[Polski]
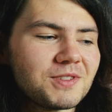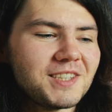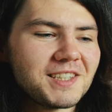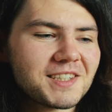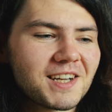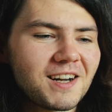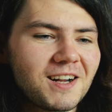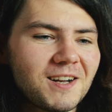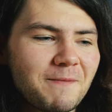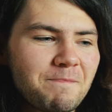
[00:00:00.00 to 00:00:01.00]
od dziecka,
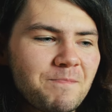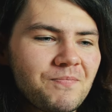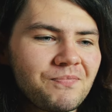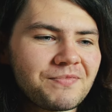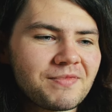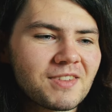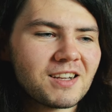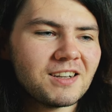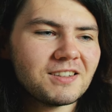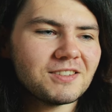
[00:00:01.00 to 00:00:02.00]
ale
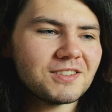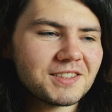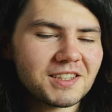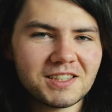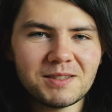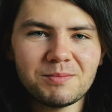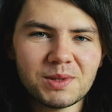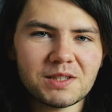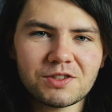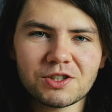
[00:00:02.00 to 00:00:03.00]
to jest taki
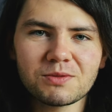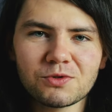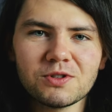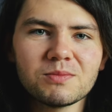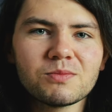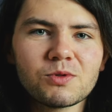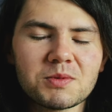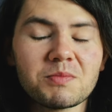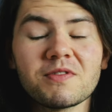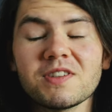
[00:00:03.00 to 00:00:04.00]
pierwszy mój,
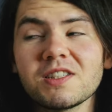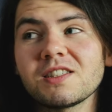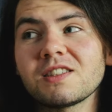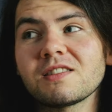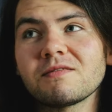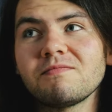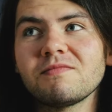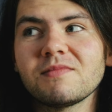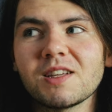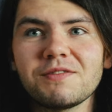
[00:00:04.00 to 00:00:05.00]
mógłbym powiedzieć,
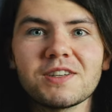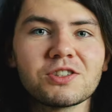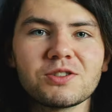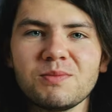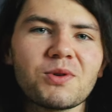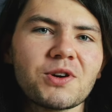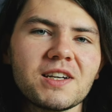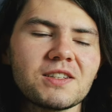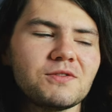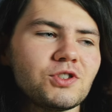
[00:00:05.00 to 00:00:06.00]
największy
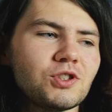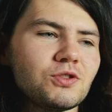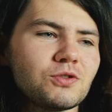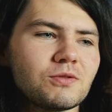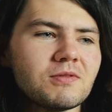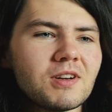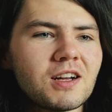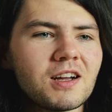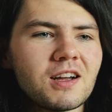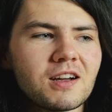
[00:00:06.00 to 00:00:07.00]
projekt w życiu,
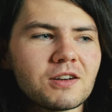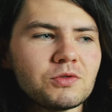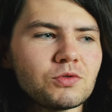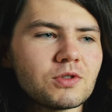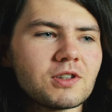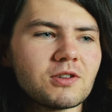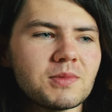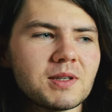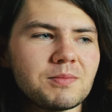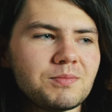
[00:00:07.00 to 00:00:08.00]
który
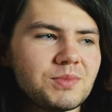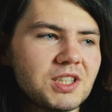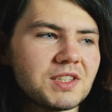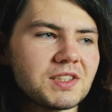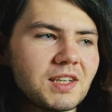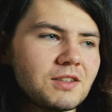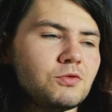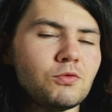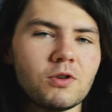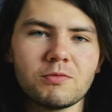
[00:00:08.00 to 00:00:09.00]
robię przez
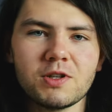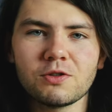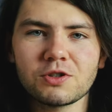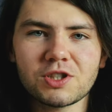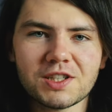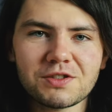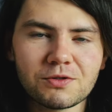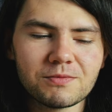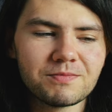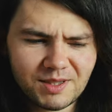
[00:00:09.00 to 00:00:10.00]
tak długą ilość
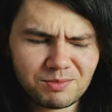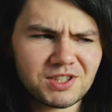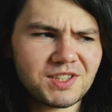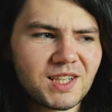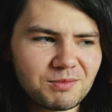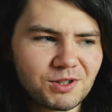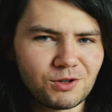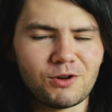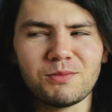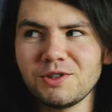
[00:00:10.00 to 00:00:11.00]
czasu. Nie przestałem
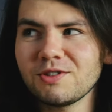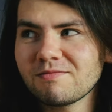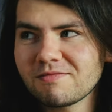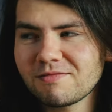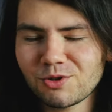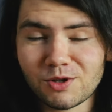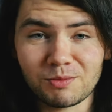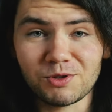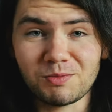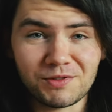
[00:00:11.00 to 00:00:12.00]
tego robić.
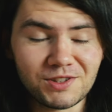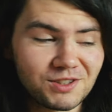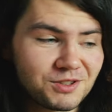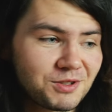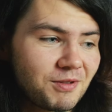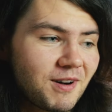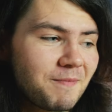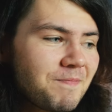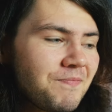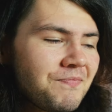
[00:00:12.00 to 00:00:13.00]
Szukam odpowiedniego słowa.
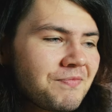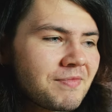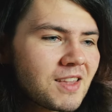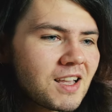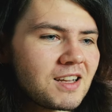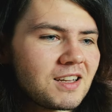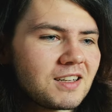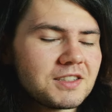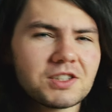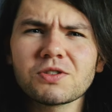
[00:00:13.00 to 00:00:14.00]

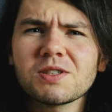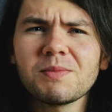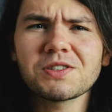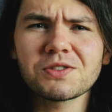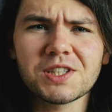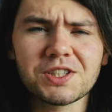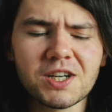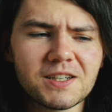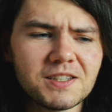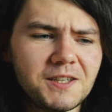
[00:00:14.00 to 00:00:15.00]
Z czego się bardzo
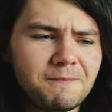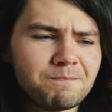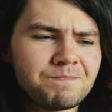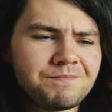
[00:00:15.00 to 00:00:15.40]
cieszę i